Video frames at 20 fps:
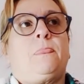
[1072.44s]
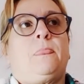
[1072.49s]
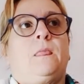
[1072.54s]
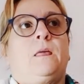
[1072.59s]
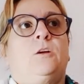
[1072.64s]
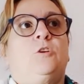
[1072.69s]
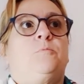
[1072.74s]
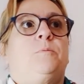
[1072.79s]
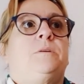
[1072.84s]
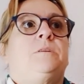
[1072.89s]

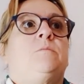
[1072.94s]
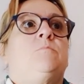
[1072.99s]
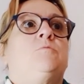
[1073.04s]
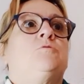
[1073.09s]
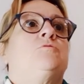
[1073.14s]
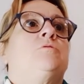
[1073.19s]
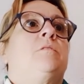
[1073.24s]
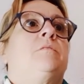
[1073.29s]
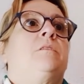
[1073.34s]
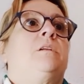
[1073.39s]
nos
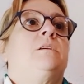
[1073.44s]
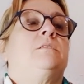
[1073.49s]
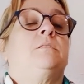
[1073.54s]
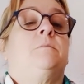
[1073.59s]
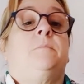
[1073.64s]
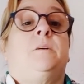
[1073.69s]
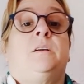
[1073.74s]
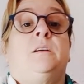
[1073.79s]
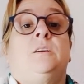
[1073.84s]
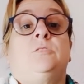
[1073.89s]
pesamos una vez a la
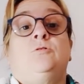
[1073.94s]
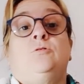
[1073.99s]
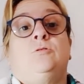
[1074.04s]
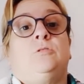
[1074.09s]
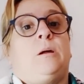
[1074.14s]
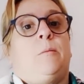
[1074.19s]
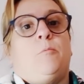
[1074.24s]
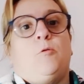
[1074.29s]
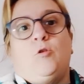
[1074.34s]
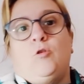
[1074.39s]
semana, yo
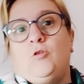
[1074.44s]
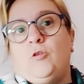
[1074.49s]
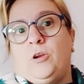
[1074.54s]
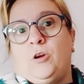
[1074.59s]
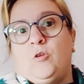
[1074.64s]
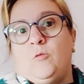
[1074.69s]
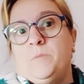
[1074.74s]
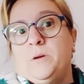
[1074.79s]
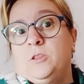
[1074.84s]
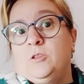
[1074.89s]
tampoco lo
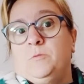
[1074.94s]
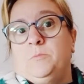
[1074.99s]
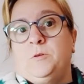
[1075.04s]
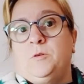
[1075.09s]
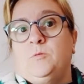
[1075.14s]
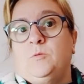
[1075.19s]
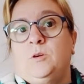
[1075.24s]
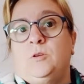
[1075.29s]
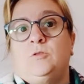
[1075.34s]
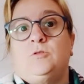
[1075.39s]
recomiendo,
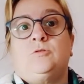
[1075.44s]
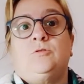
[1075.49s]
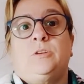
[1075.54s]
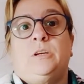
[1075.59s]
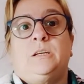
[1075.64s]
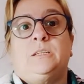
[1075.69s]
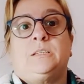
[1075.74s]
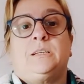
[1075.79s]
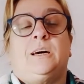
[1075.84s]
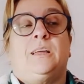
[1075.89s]
pero bueno, esto
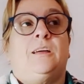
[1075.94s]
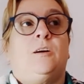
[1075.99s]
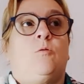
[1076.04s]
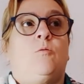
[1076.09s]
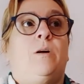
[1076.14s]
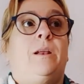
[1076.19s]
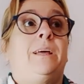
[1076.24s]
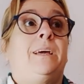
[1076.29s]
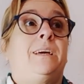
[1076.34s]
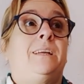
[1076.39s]
ya es cada
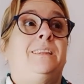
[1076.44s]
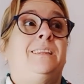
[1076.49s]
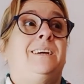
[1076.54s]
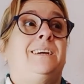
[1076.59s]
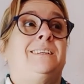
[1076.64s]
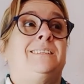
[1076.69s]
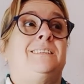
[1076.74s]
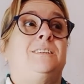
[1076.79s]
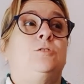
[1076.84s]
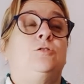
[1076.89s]
cual. Hay gente
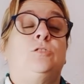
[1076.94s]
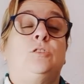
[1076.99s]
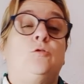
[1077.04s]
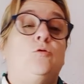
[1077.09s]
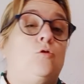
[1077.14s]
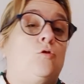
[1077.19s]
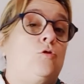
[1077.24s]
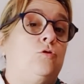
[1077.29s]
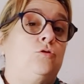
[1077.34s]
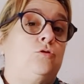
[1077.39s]
que si no tiene
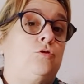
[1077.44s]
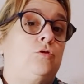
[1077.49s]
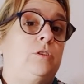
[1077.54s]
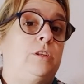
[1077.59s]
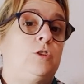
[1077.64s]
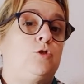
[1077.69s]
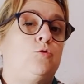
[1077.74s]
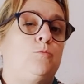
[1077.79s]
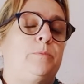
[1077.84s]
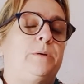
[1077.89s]
un control
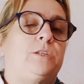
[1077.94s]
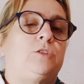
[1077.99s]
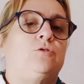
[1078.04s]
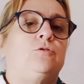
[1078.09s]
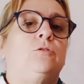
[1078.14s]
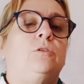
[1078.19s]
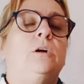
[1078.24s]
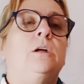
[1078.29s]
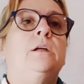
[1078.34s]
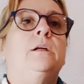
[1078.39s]
de su
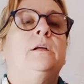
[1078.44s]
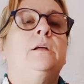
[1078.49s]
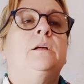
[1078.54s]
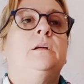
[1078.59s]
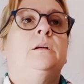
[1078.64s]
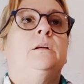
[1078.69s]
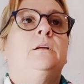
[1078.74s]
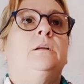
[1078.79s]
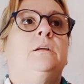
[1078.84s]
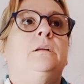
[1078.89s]
peso,
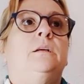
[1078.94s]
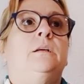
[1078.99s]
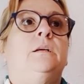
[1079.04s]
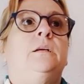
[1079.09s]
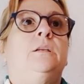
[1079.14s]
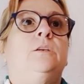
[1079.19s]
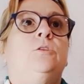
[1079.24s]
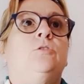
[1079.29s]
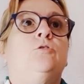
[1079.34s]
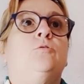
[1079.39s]

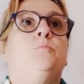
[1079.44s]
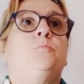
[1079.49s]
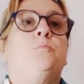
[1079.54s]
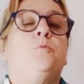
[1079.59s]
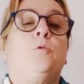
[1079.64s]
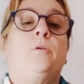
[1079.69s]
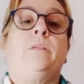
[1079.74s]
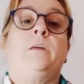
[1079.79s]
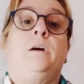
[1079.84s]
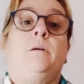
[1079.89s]
eh, no
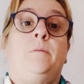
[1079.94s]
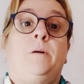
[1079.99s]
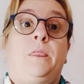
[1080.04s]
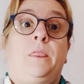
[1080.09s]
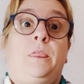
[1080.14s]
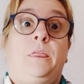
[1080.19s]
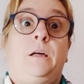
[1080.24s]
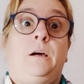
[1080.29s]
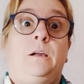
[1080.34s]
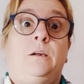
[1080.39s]
puede
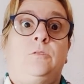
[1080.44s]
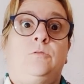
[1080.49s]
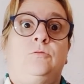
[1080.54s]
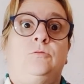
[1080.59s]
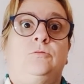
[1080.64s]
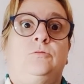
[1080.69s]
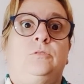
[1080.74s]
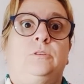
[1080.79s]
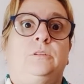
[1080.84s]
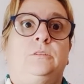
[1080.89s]
avanzar,
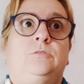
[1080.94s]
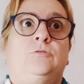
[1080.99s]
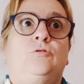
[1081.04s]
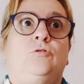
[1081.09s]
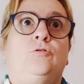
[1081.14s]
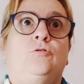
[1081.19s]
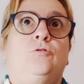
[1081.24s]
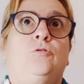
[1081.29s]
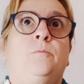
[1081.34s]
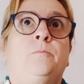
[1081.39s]
¿no? Entonces,
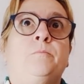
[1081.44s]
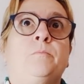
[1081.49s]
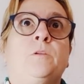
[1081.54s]
todo, o